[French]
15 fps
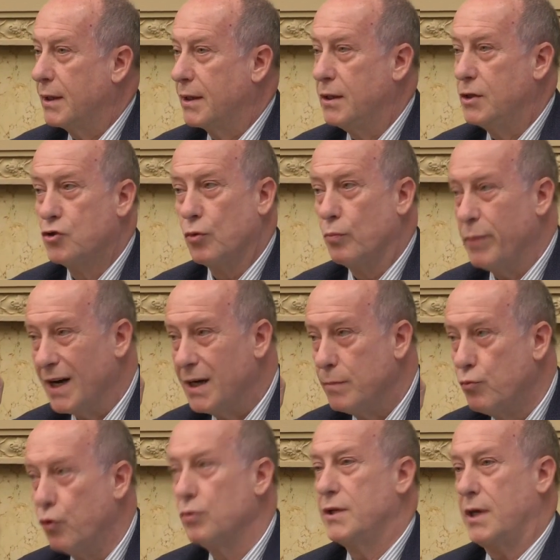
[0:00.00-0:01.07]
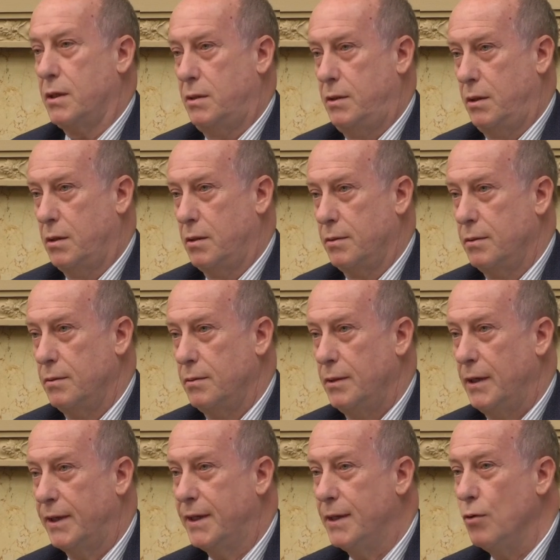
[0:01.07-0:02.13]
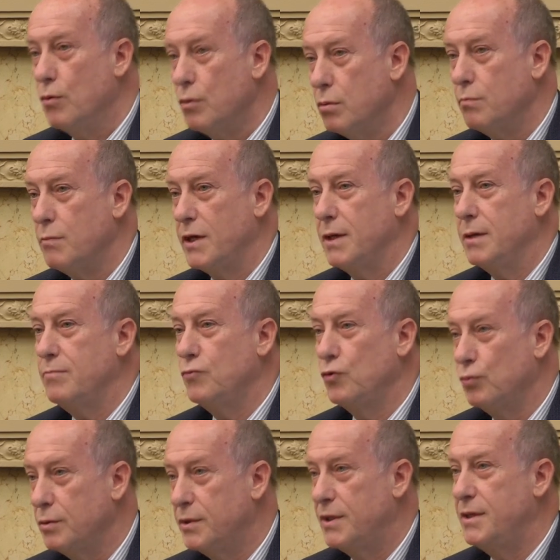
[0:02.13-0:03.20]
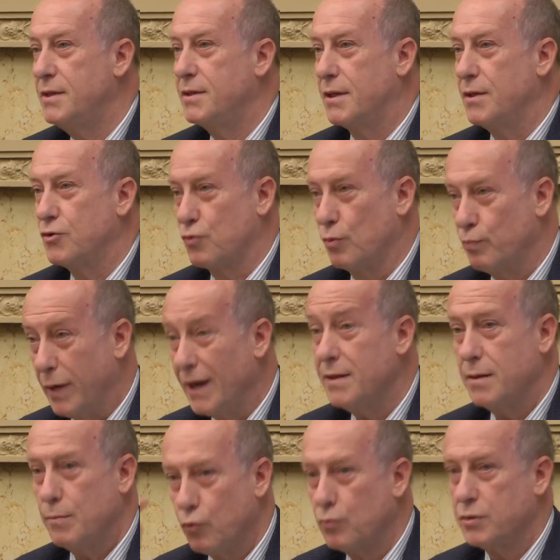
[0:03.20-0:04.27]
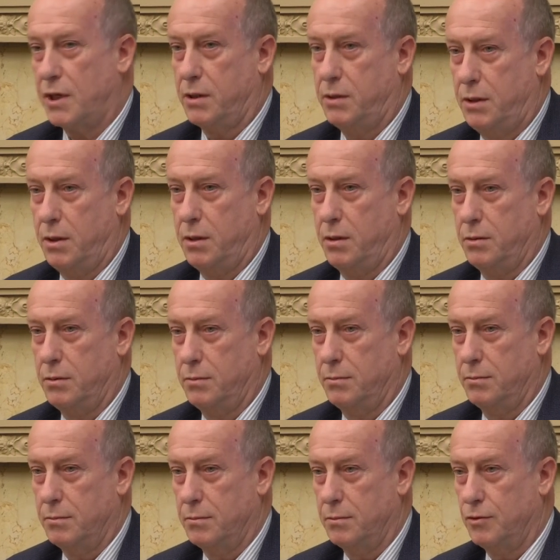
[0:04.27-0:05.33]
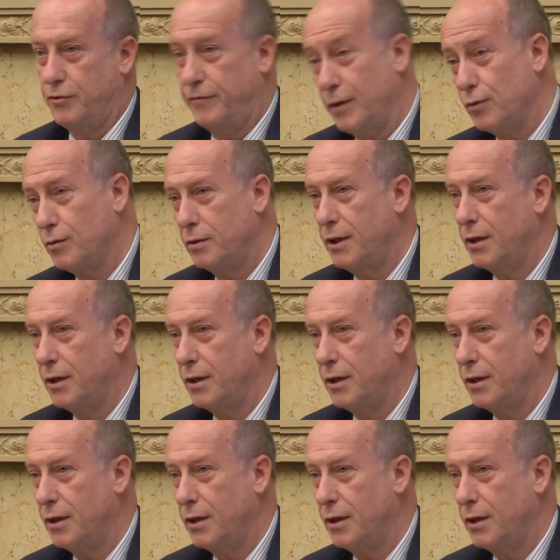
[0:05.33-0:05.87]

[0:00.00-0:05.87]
qui ne sont pas les bons articles et qui eux-mêmes nous disent qu'ils ne sont pas des bons articles. Je viens d'en